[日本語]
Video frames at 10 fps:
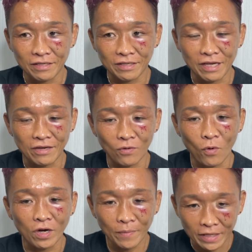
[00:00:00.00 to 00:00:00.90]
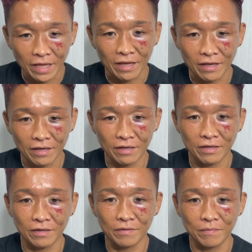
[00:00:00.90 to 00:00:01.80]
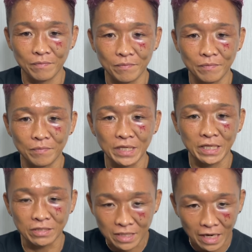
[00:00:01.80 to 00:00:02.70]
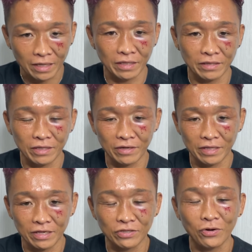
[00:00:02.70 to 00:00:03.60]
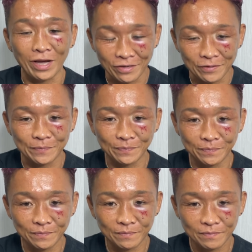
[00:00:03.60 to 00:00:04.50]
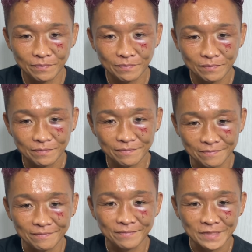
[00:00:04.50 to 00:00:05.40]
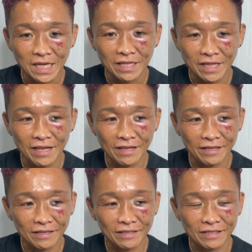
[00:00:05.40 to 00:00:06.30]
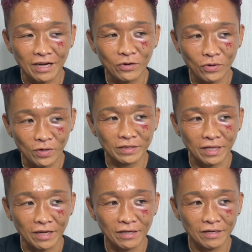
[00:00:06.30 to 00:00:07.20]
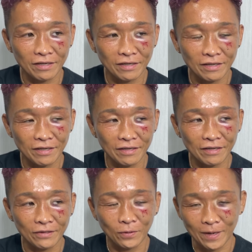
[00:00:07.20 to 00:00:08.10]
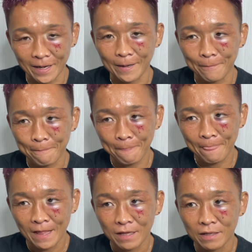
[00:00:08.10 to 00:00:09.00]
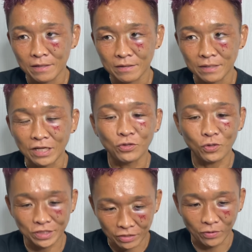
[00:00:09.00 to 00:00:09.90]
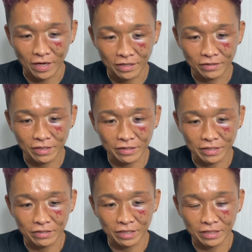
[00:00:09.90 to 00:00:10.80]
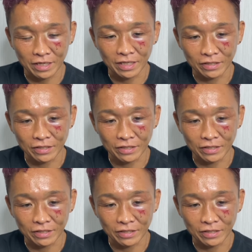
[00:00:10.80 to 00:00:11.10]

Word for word: い終わるまで見に行くからって言ってくれてる人がいる。うん。で、かっこよかったとか、感動したとか言ってくれてる方がい